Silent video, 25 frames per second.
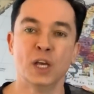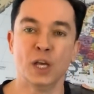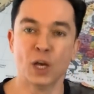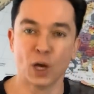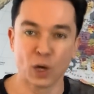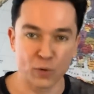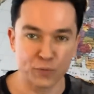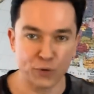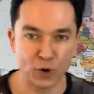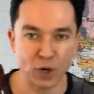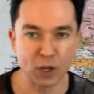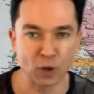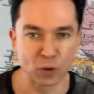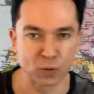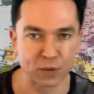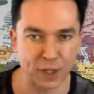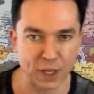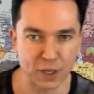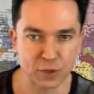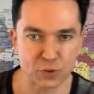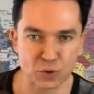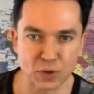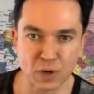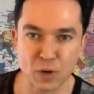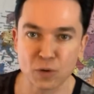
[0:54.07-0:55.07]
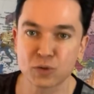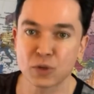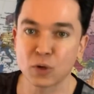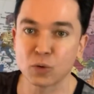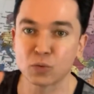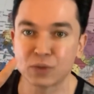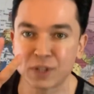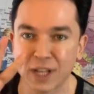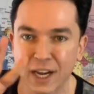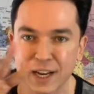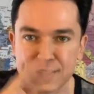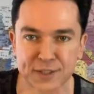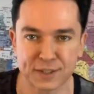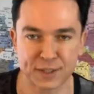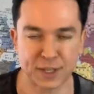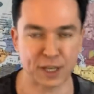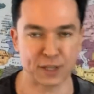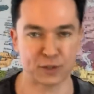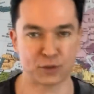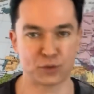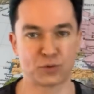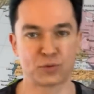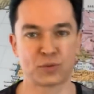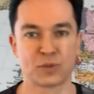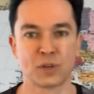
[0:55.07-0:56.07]
Eu não vou ler o texto, não, são três
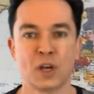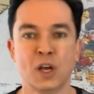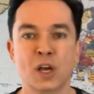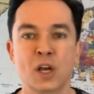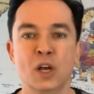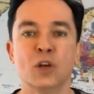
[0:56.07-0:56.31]
textos.